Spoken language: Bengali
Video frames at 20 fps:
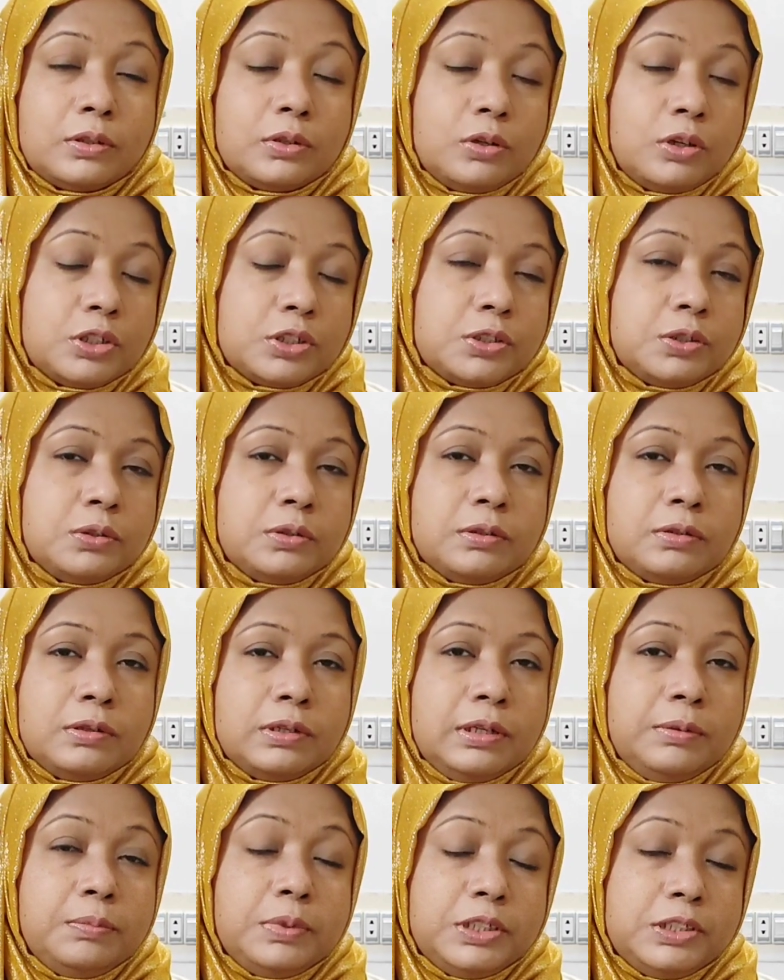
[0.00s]
ঘর্ষণ
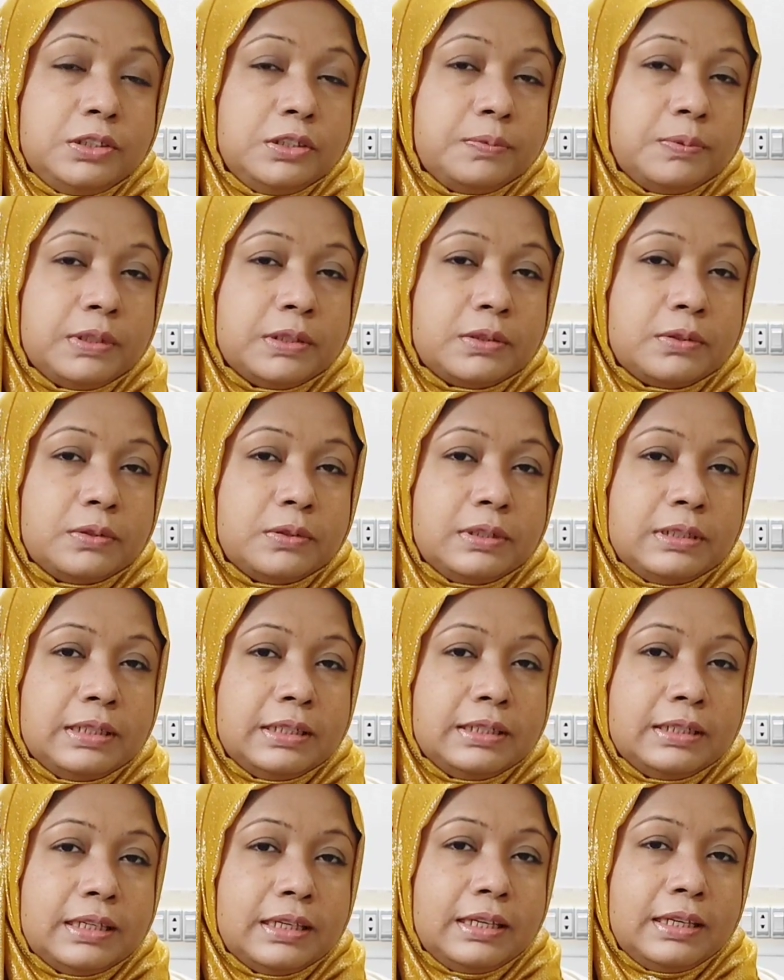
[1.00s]
করে বীর্যপাত
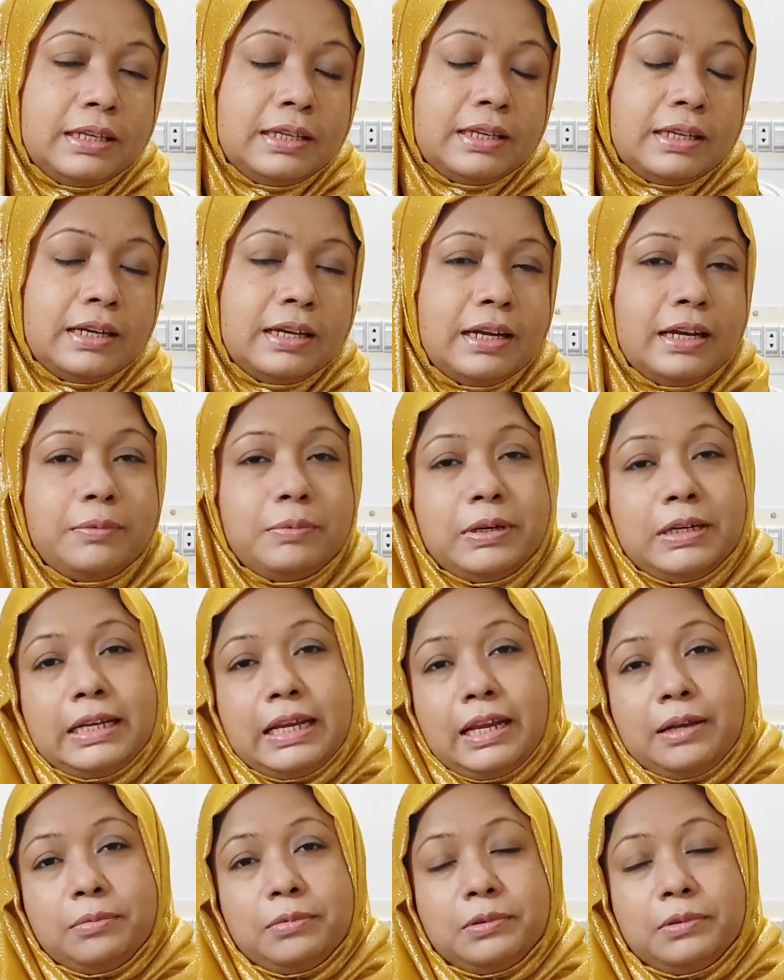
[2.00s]
ঘটিয়ে দেয় আবার
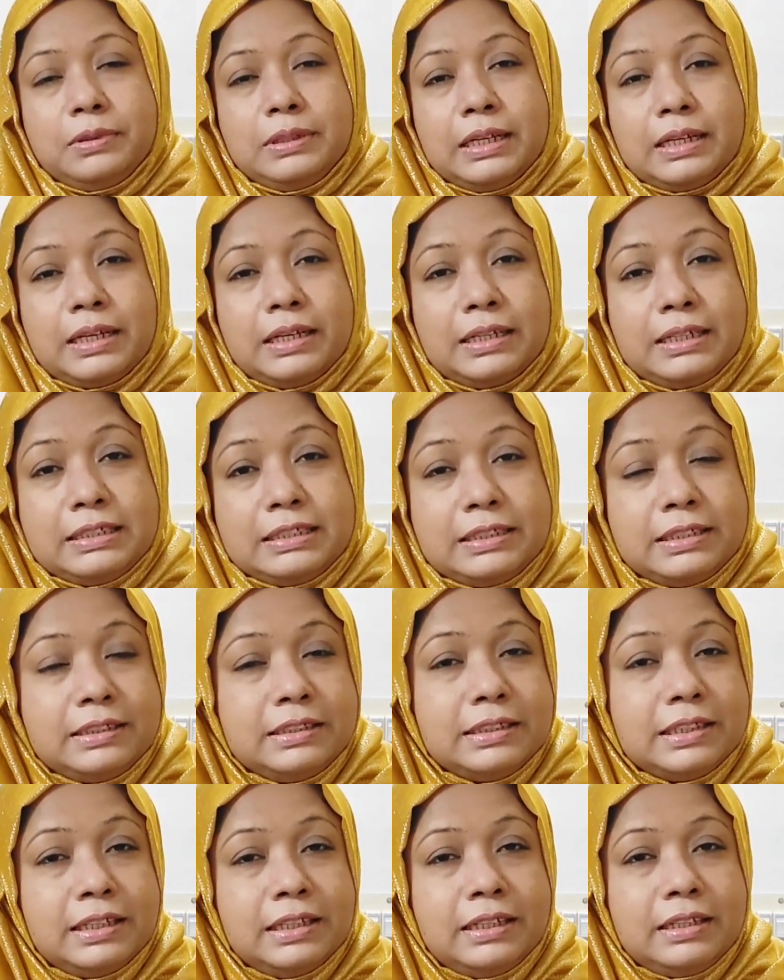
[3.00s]
এমনও দেখা গেছে
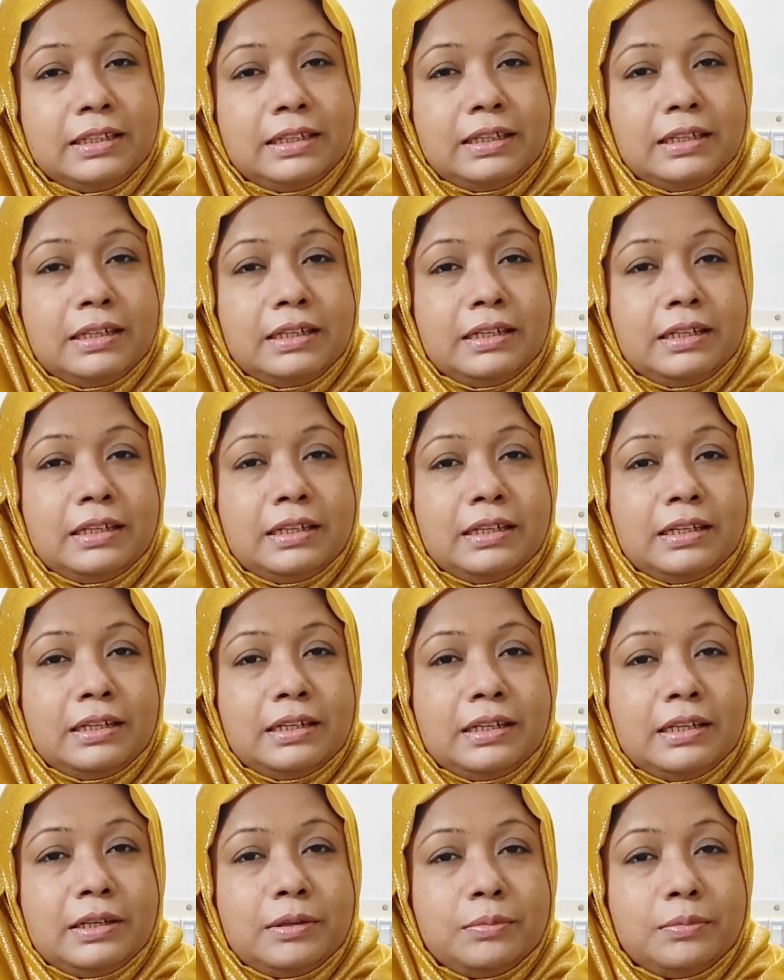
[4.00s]
যে
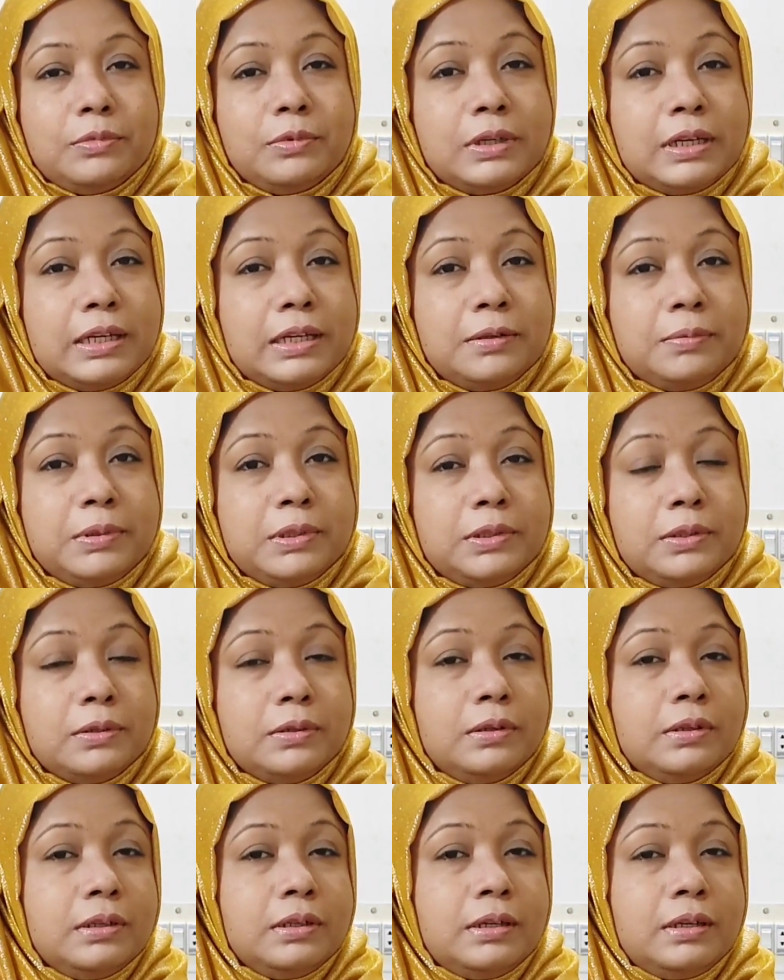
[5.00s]
মুখের ভিতর